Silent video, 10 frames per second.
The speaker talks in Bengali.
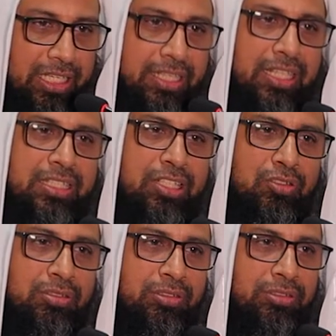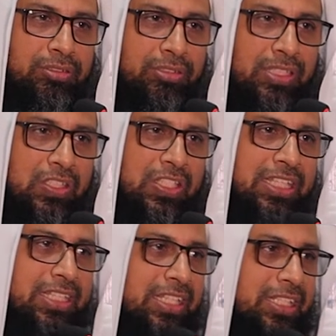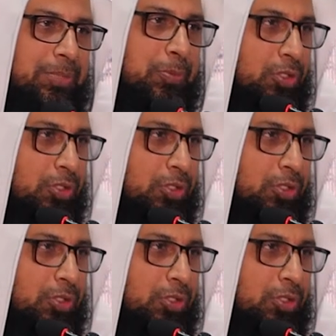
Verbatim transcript: আল্লাহ তার জন্য জান্নাতের